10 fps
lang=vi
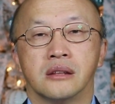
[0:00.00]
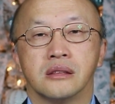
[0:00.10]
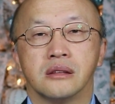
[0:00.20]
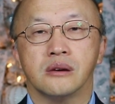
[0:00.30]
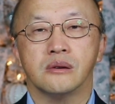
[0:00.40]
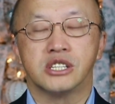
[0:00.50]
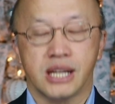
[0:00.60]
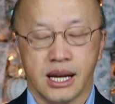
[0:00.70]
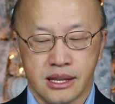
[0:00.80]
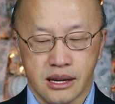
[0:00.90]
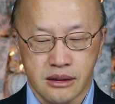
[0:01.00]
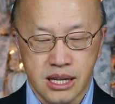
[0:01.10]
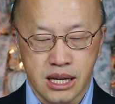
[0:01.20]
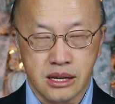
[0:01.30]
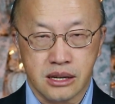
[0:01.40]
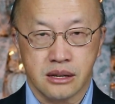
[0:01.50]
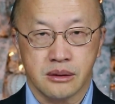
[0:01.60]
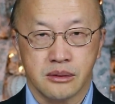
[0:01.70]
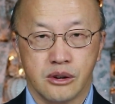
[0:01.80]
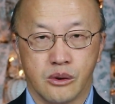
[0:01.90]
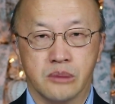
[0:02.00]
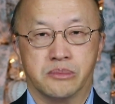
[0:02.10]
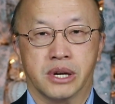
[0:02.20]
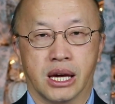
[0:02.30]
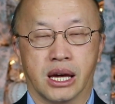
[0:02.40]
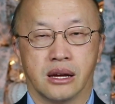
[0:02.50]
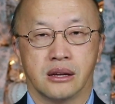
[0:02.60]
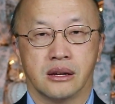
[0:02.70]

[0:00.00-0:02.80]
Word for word: đang tao ra cho tên nên ô phê